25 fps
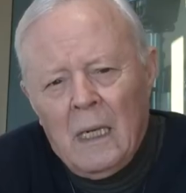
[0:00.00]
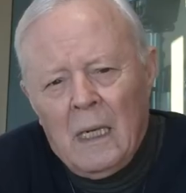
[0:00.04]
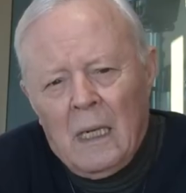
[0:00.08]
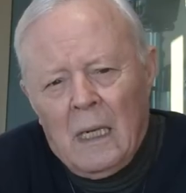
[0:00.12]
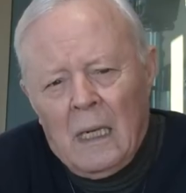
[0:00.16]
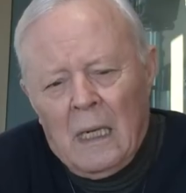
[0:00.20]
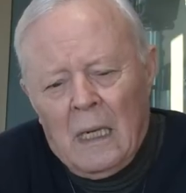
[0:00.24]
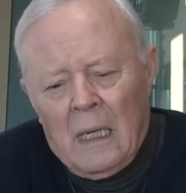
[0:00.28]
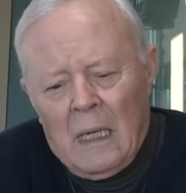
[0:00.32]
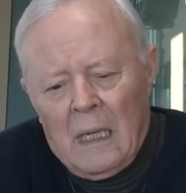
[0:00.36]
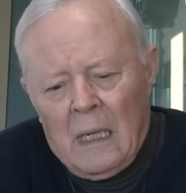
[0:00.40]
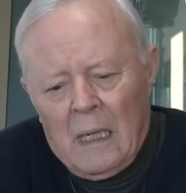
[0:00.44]

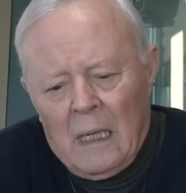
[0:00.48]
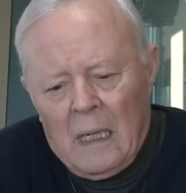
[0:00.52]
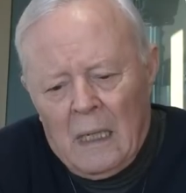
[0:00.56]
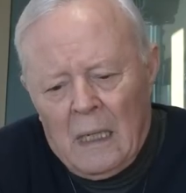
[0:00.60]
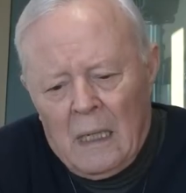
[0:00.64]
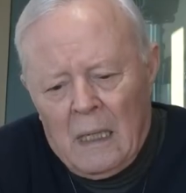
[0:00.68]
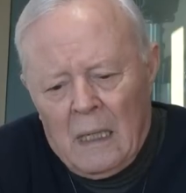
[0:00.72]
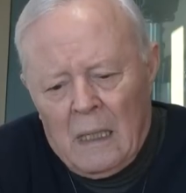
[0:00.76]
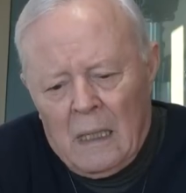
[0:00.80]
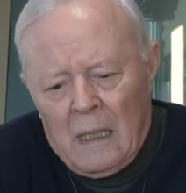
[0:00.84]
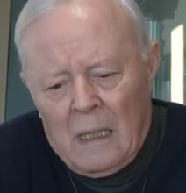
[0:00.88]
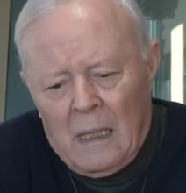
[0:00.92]

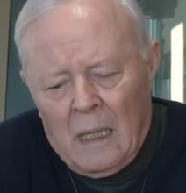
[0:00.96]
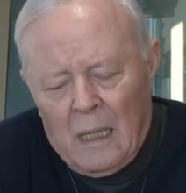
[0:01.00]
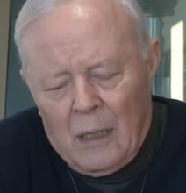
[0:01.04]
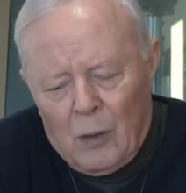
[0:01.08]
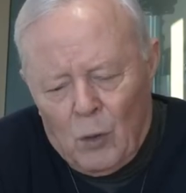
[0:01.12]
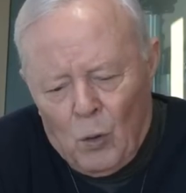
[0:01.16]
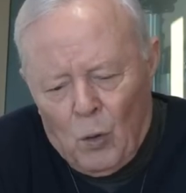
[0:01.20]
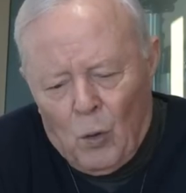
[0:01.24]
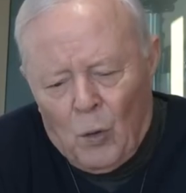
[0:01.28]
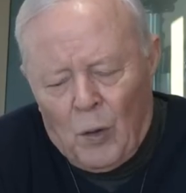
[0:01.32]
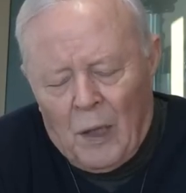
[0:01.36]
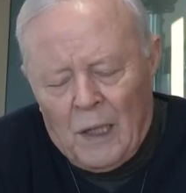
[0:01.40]
eh, del
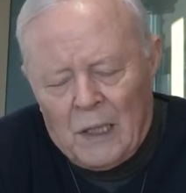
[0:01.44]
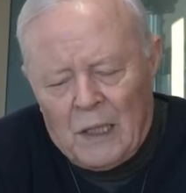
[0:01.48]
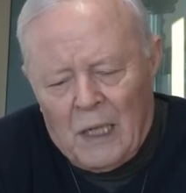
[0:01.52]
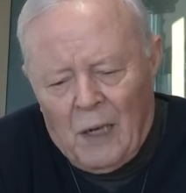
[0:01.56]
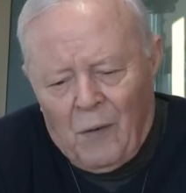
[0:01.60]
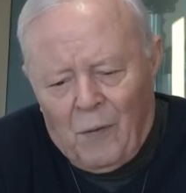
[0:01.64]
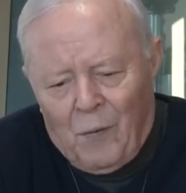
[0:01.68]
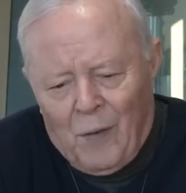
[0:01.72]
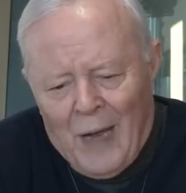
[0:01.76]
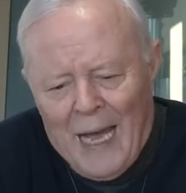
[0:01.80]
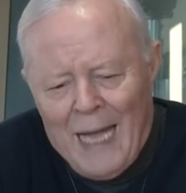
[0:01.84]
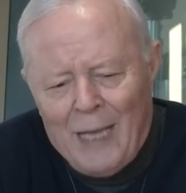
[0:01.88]
dono che ci
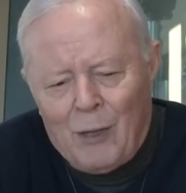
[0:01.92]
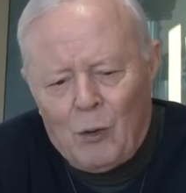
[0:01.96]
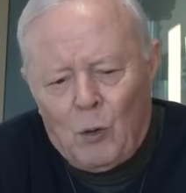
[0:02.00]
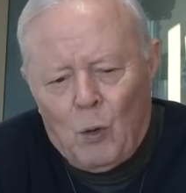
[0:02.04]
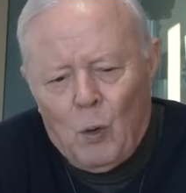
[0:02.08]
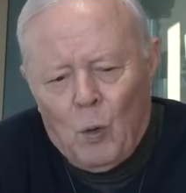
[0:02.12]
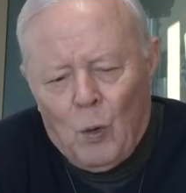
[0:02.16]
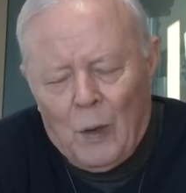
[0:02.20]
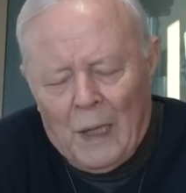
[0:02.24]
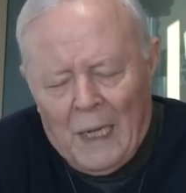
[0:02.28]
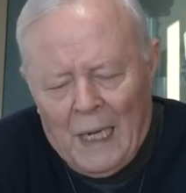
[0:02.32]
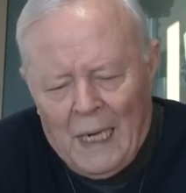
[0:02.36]
ha
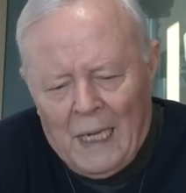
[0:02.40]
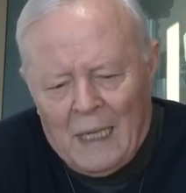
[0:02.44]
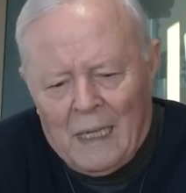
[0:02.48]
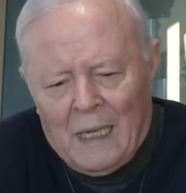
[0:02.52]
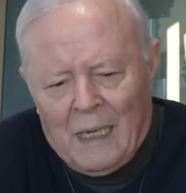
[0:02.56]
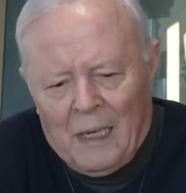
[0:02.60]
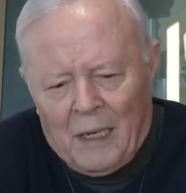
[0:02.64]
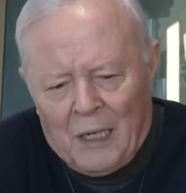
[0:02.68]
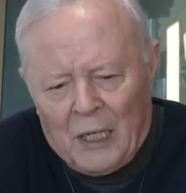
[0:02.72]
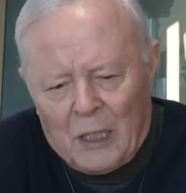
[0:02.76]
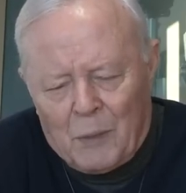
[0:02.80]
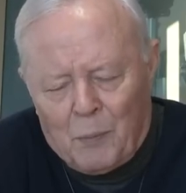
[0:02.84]
fatto e
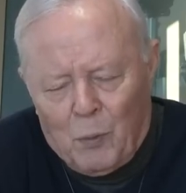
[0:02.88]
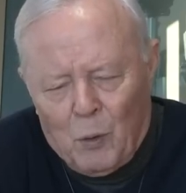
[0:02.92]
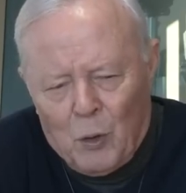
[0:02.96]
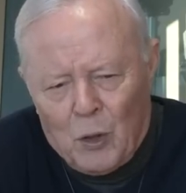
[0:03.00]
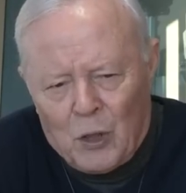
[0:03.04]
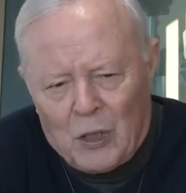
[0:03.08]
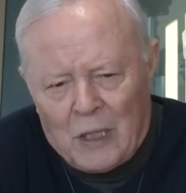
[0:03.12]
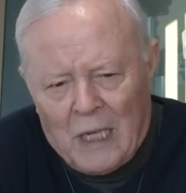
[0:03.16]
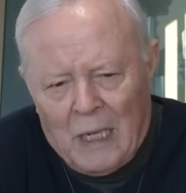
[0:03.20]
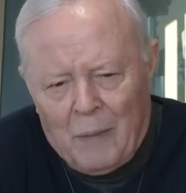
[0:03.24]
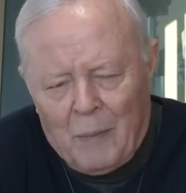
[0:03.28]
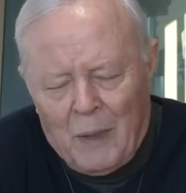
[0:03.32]
della
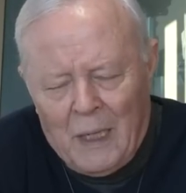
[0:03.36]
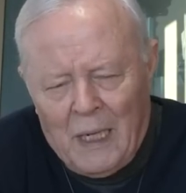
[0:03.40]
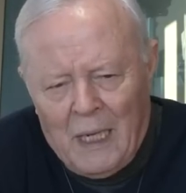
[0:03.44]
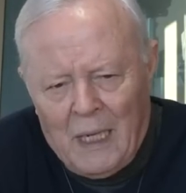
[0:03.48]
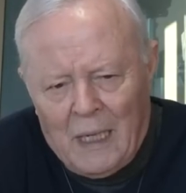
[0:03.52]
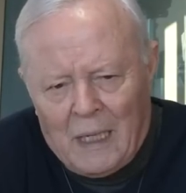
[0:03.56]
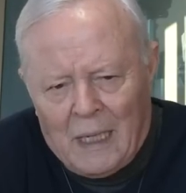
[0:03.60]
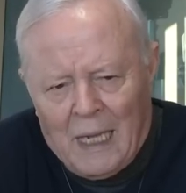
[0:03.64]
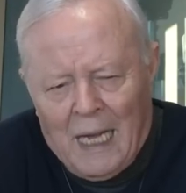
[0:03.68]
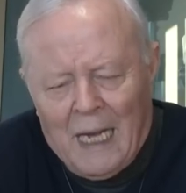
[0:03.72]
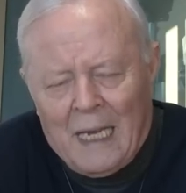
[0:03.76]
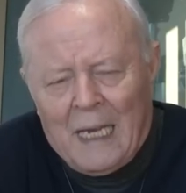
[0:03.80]

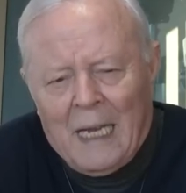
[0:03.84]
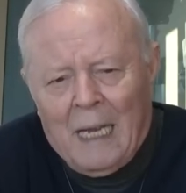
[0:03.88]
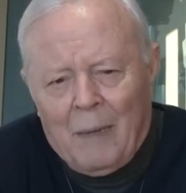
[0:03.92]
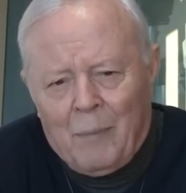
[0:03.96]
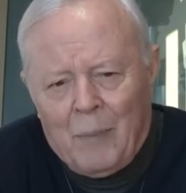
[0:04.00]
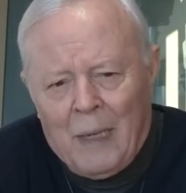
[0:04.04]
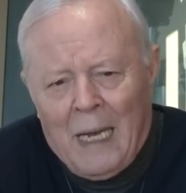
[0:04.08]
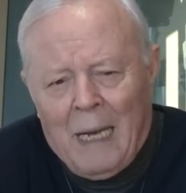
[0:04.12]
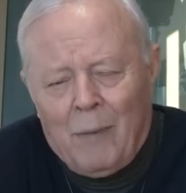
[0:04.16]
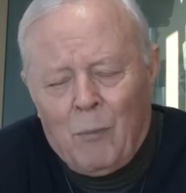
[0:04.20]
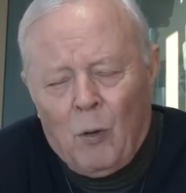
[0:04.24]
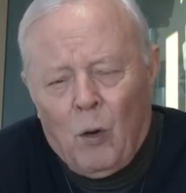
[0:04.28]
responsabilità che
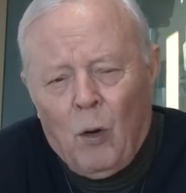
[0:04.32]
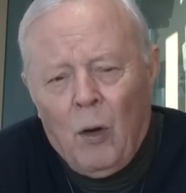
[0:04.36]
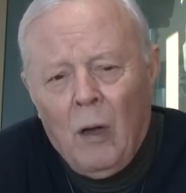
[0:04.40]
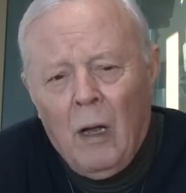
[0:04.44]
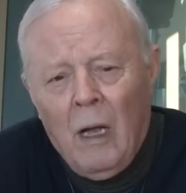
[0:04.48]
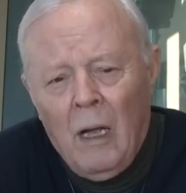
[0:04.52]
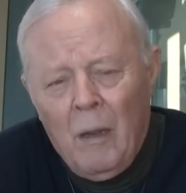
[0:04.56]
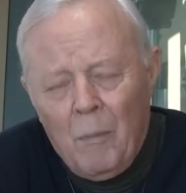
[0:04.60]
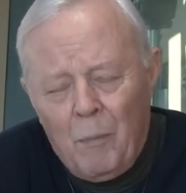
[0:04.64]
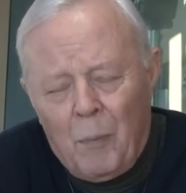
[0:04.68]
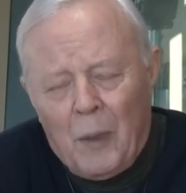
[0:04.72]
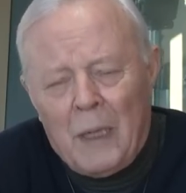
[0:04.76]
abbiamo
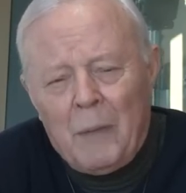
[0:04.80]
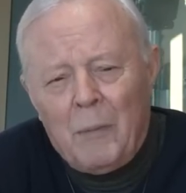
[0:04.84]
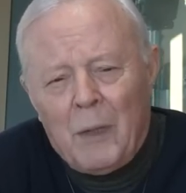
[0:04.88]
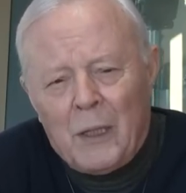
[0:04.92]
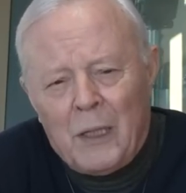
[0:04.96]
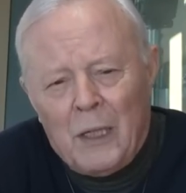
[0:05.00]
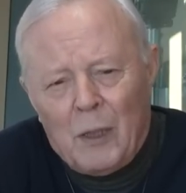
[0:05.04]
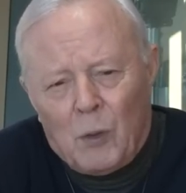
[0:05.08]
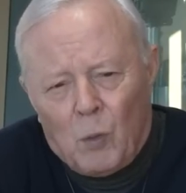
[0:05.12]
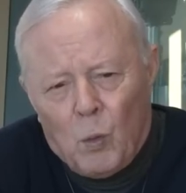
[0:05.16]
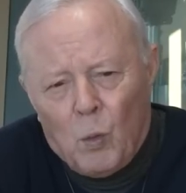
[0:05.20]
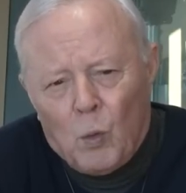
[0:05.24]
prima
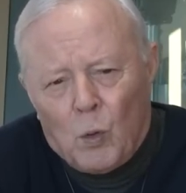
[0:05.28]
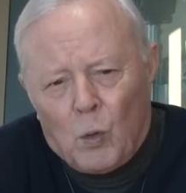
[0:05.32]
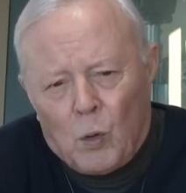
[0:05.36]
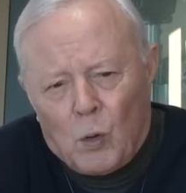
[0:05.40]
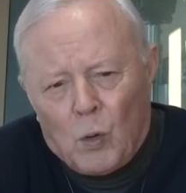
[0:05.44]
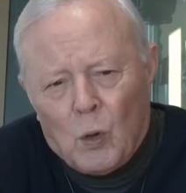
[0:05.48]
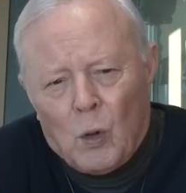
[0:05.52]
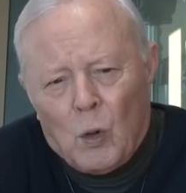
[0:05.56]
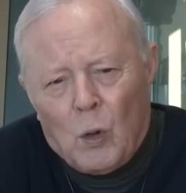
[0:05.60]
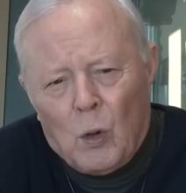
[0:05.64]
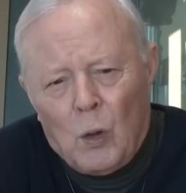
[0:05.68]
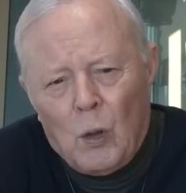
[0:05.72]
di
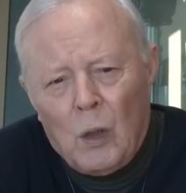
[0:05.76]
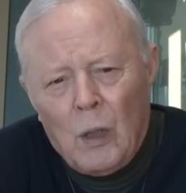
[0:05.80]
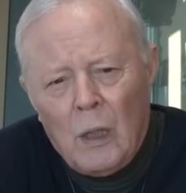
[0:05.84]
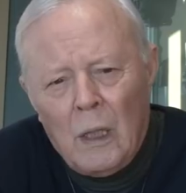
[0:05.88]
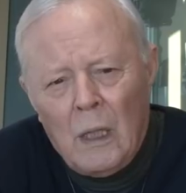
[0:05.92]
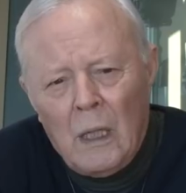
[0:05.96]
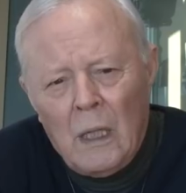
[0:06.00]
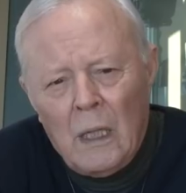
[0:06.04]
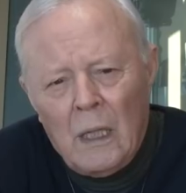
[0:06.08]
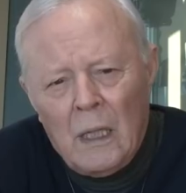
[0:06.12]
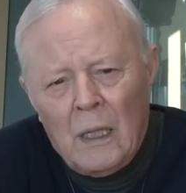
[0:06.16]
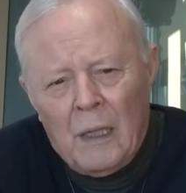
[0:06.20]
tutto
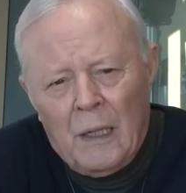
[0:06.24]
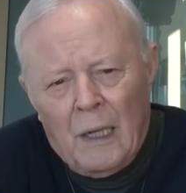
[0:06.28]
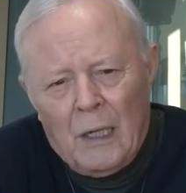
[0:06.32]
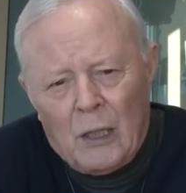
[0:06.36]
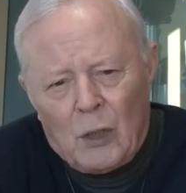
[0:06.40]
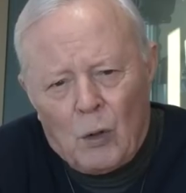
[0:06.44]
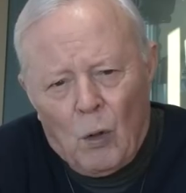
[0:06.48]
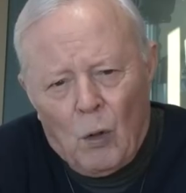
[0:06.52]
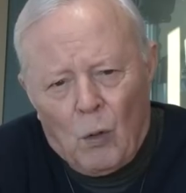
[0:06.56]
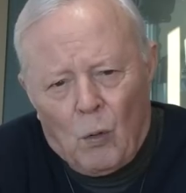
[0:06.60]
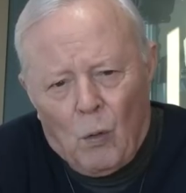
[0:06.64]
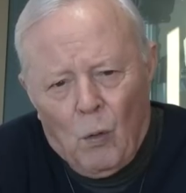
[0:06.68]
nei
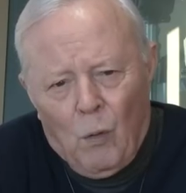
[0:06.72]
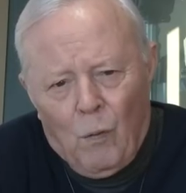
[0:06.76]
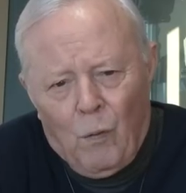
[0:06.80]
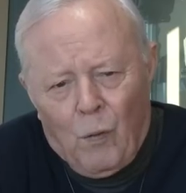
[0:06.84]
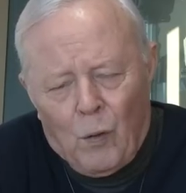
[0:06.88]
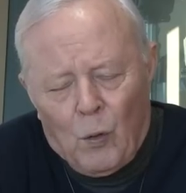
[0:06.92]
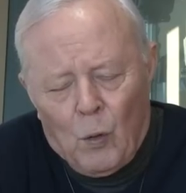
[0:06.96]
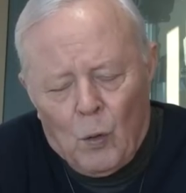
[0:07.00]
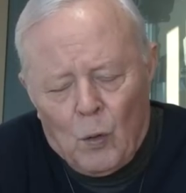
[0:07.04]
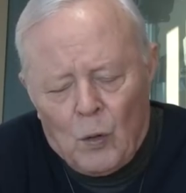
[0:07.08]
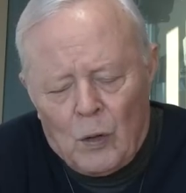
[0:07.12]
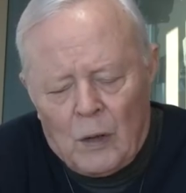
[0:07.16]
suoi
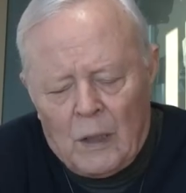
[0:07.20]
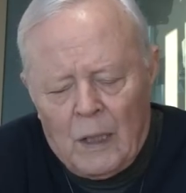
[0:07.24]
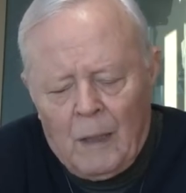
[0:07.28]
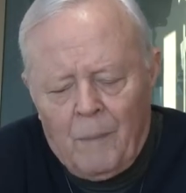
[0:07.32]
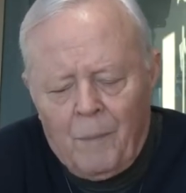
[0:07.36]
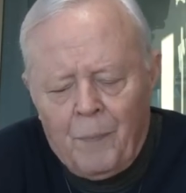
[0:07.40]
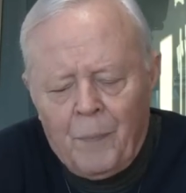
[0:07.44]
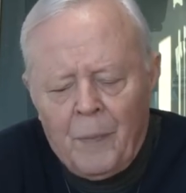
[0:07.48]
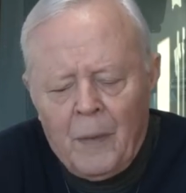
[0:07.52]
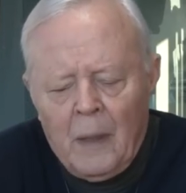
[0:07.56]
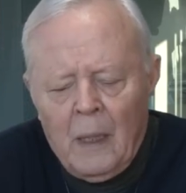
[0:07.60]
confronti.